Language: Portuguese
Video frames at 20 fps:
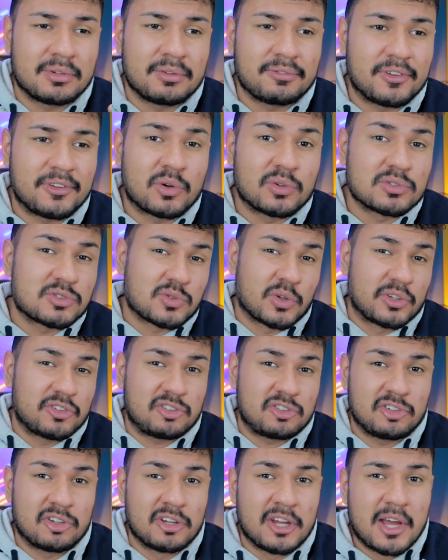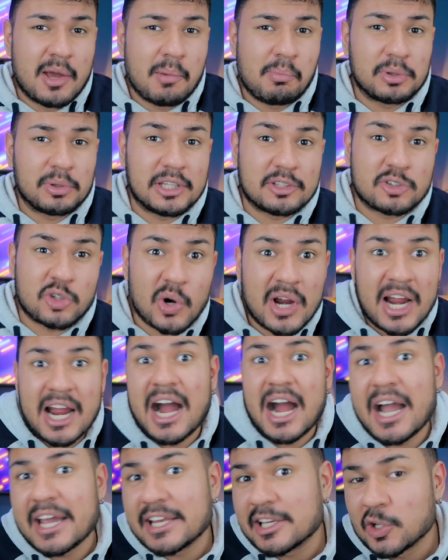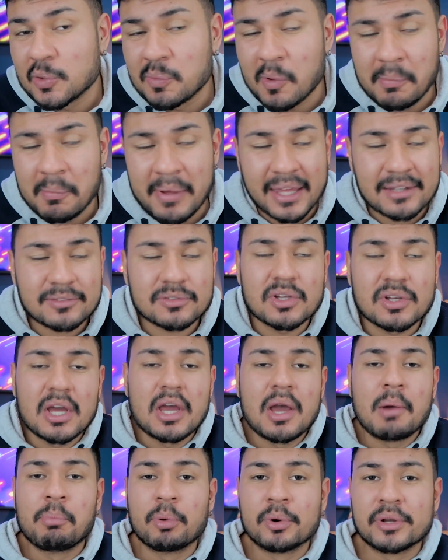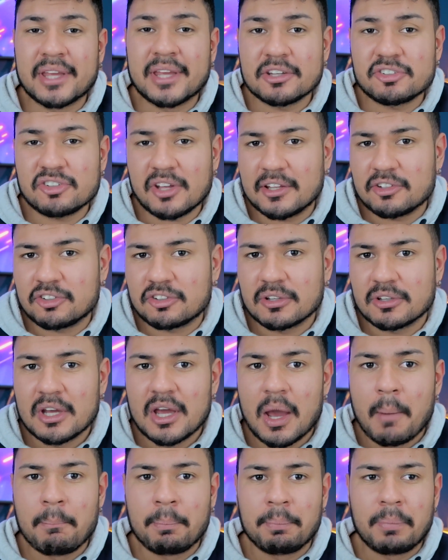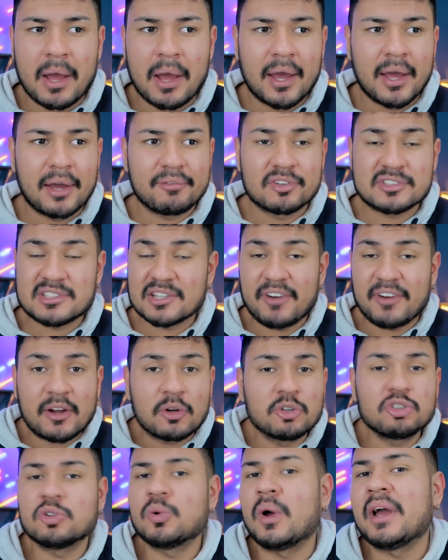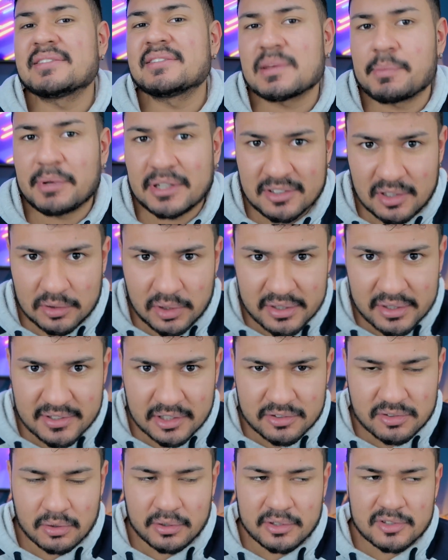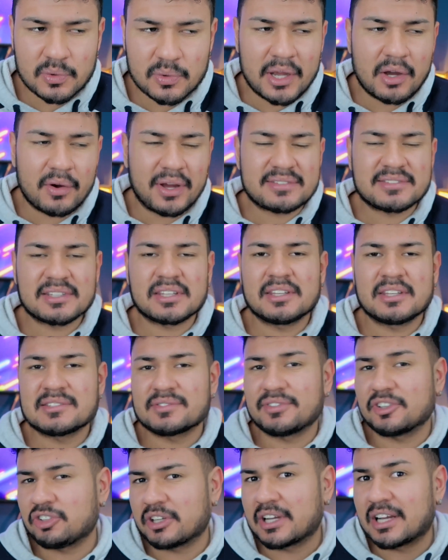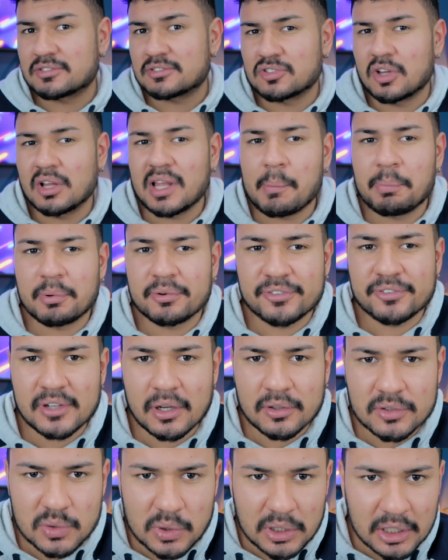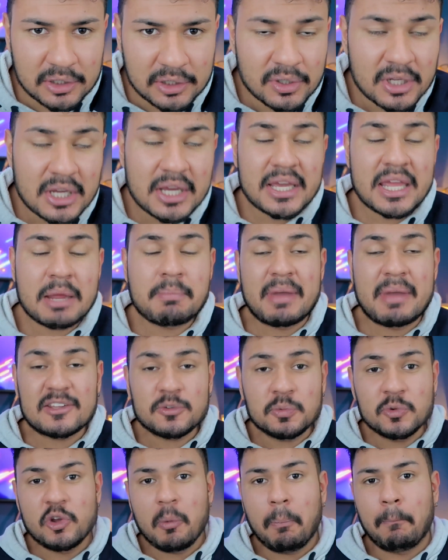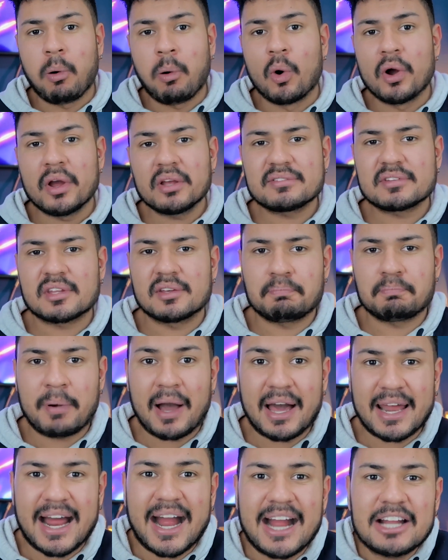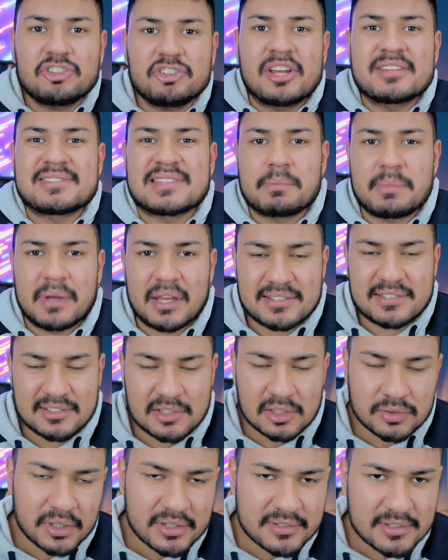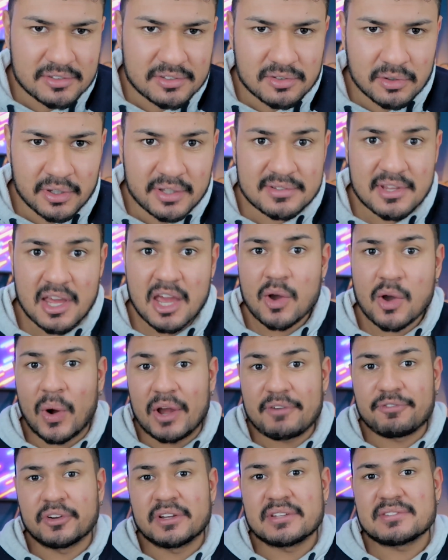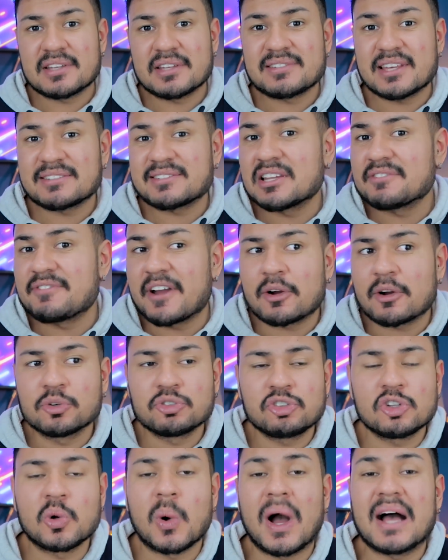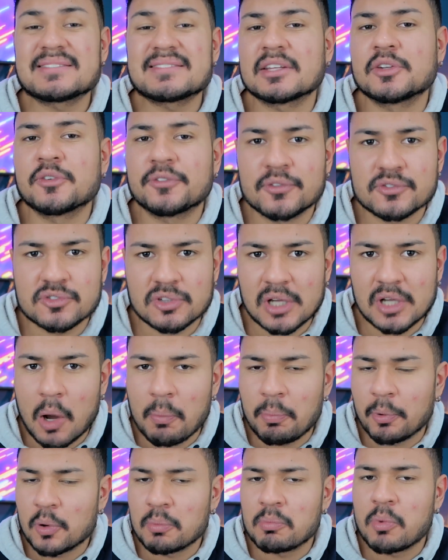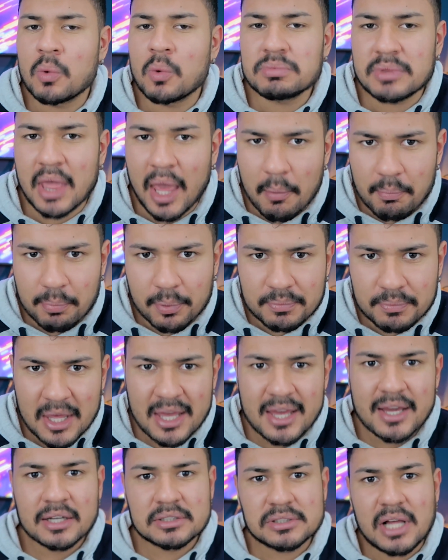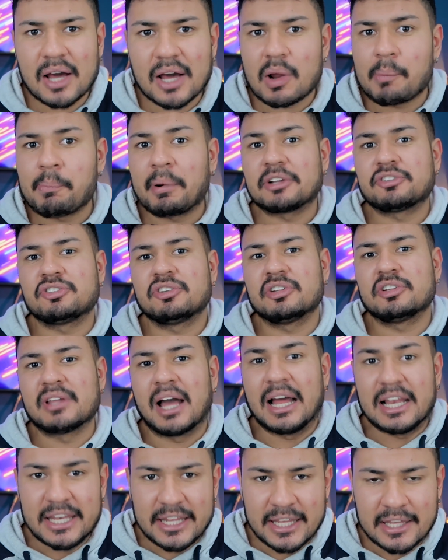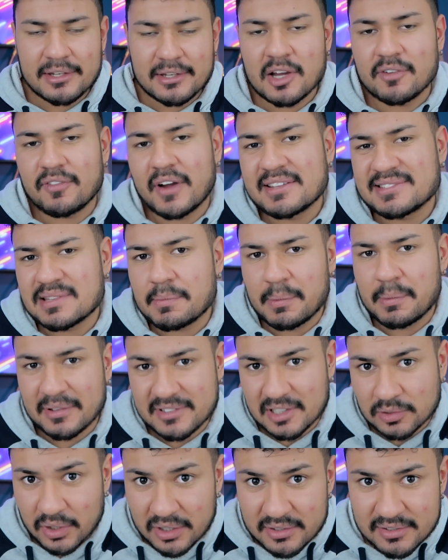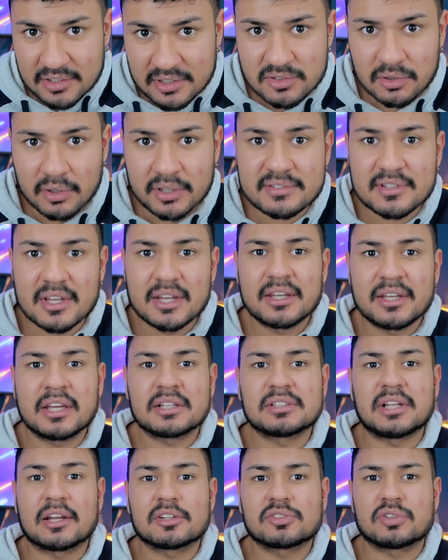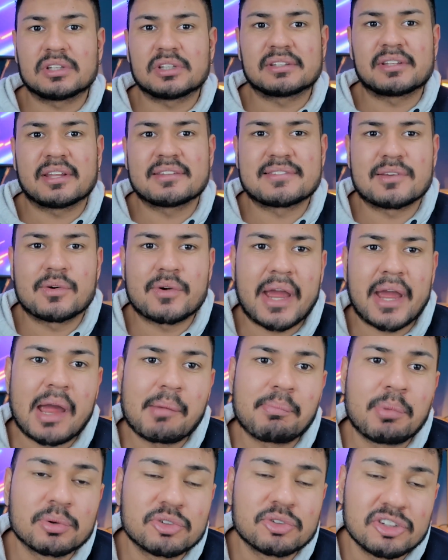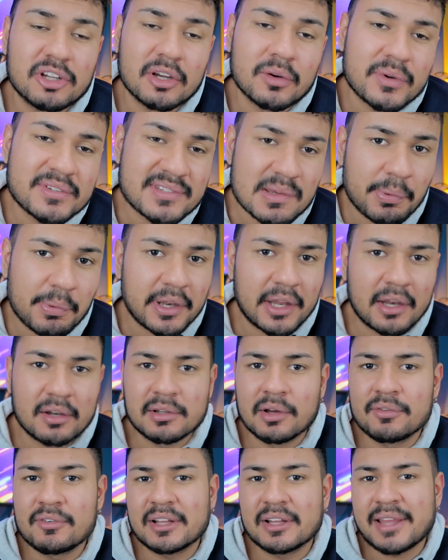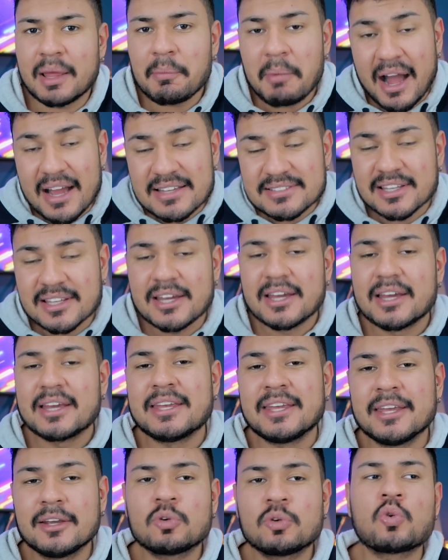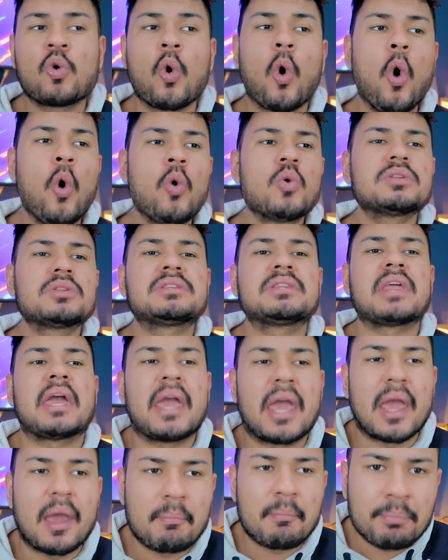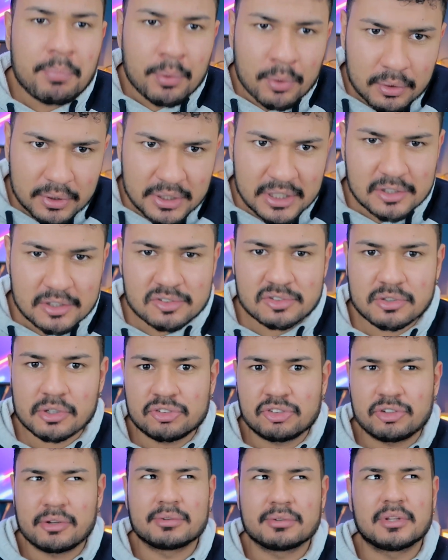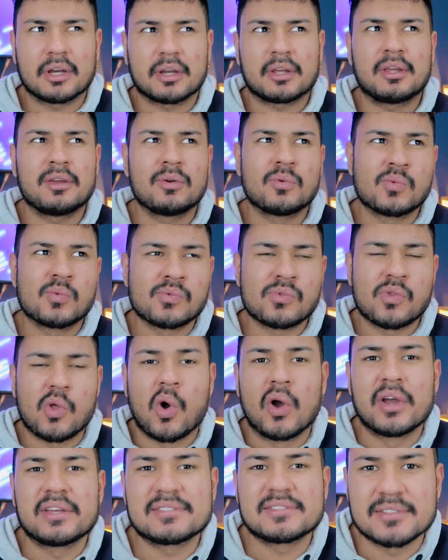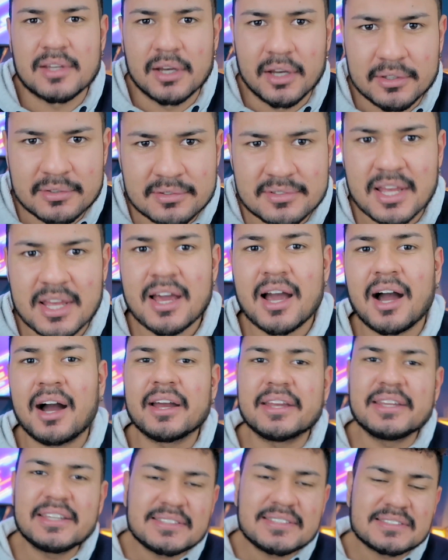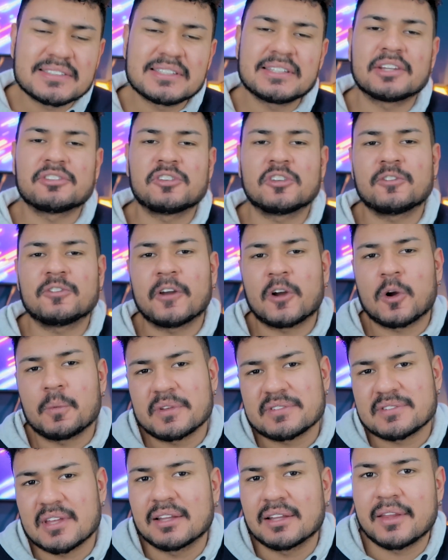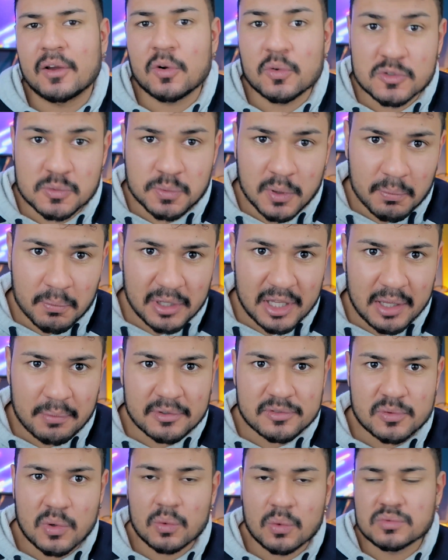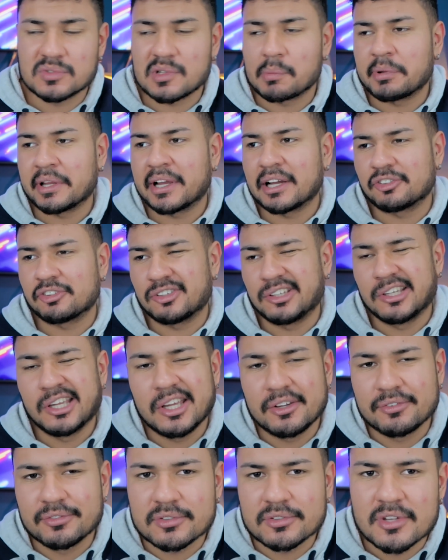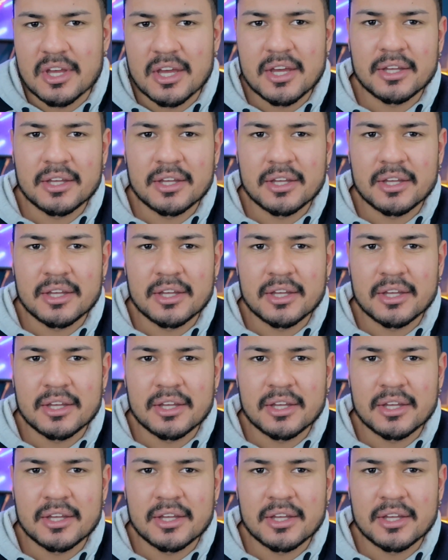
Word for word: enfim, condições de poder trocar ele no momento. Porque, gente, é, você vai continuar recebendo as atualizações, o iOS 15 vai chegar só lá pro final do ano, e mesmo depois que parar de receber essas atualizações, o iPhone 6S ele vai continuar sendo funcional por um bom tempo. Claro, a partir dali não vai receber mais atualizações, e claro, toda a atenção que a Apple tinha com esse aparelho não vai ter mais, e com o tempo, isso eu digo daqui um, dois anos, aí sim a gente vai começar a ter alguns problemas com alguns aplicativos